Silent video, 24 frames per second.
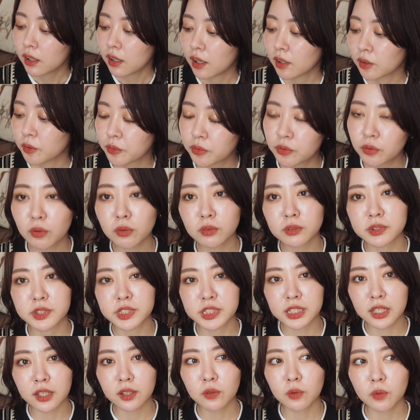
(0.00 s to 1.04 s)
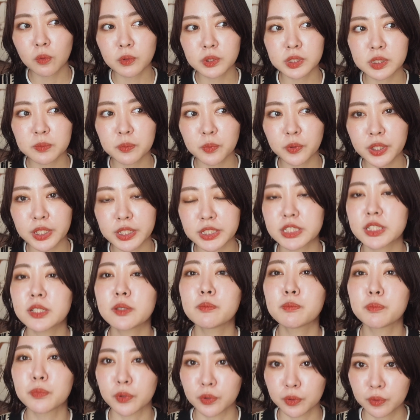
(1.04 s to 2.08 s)
あのすごく使い心地もね
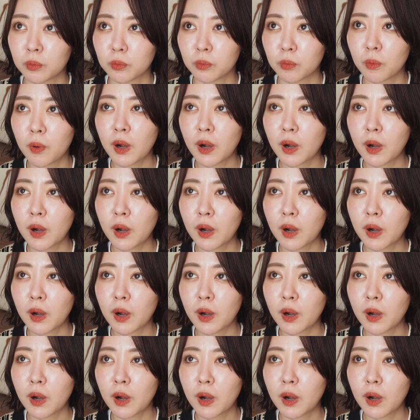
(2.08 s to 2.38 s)
シンプル、